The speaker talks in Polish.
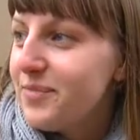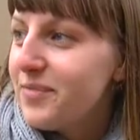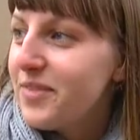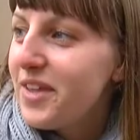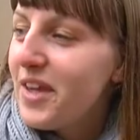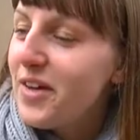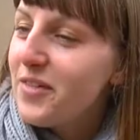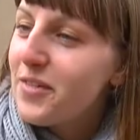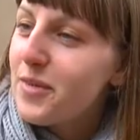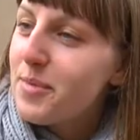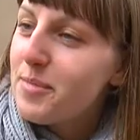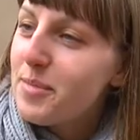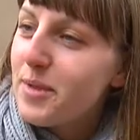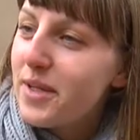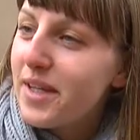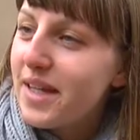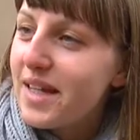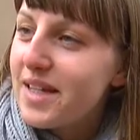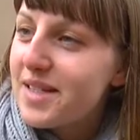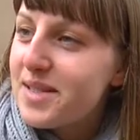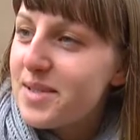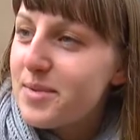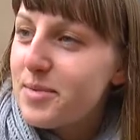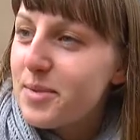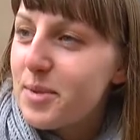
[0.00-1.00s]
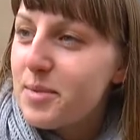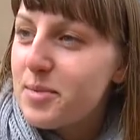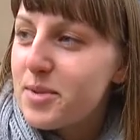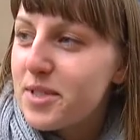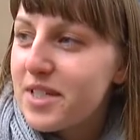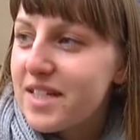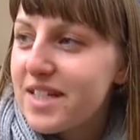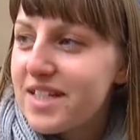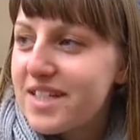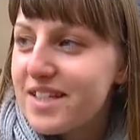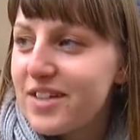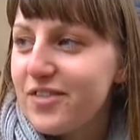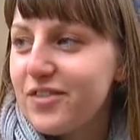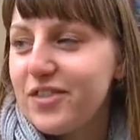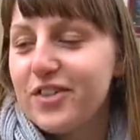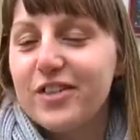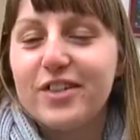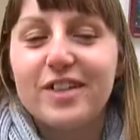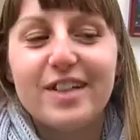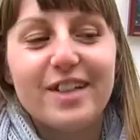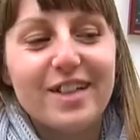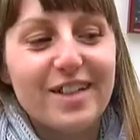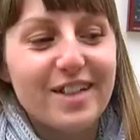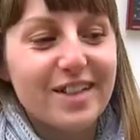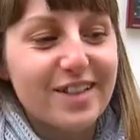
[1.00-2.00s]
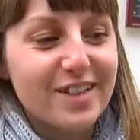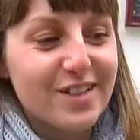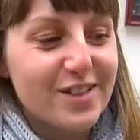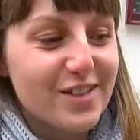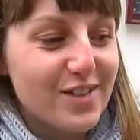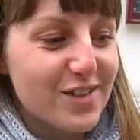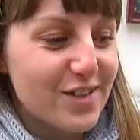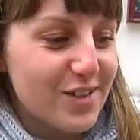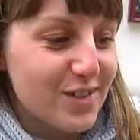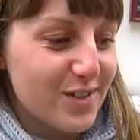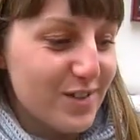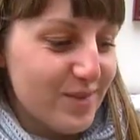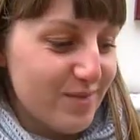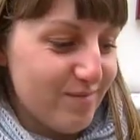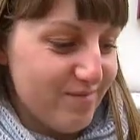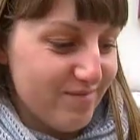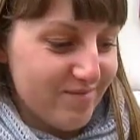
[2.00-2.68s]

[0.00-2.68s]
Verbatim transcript: Nie wiem, no ja jestem dobrze nastawiona, jest,